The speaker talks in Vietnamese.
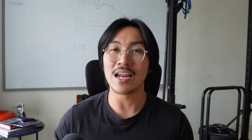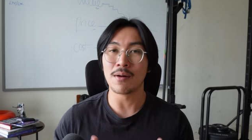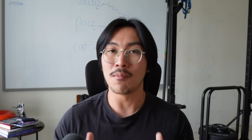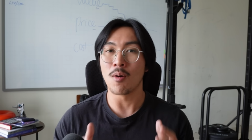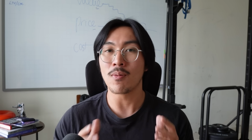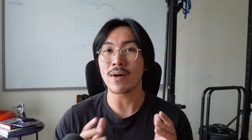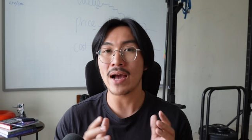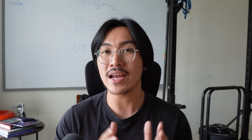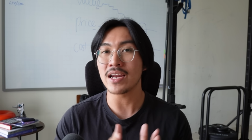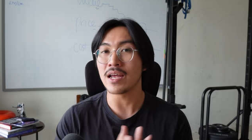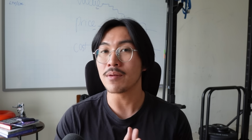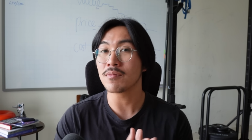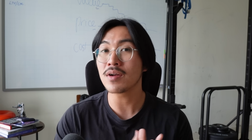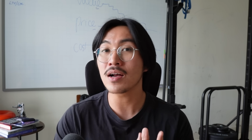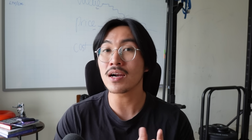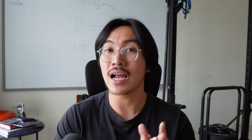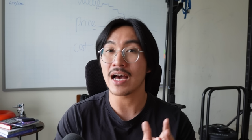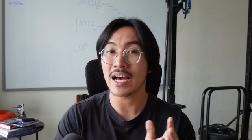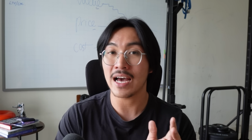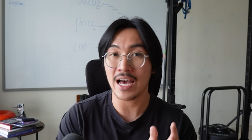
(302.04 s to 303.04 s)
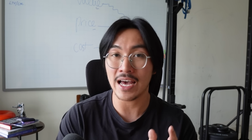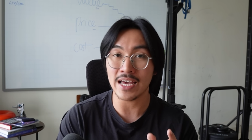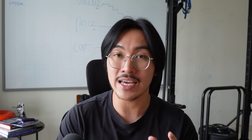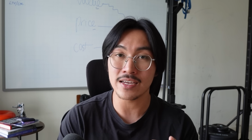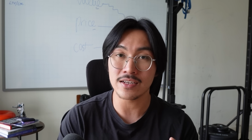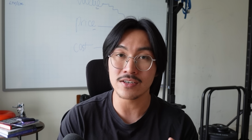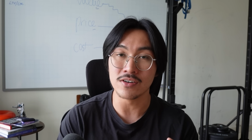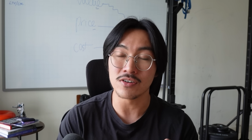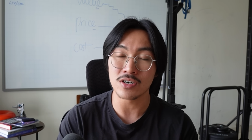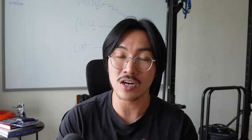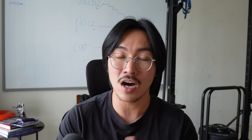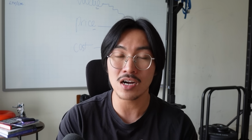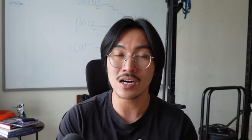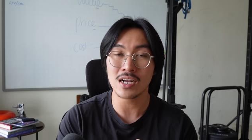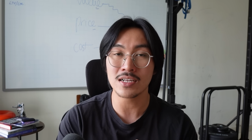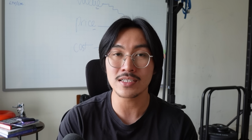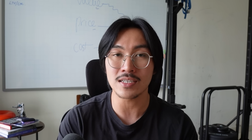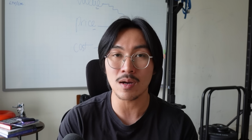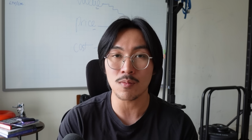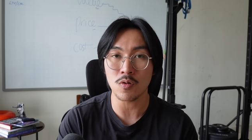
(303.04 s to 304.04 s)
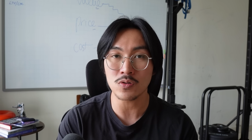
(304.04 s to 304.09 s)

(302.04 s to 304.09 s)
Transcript: là một khái niệm rất là hay được nói đến trong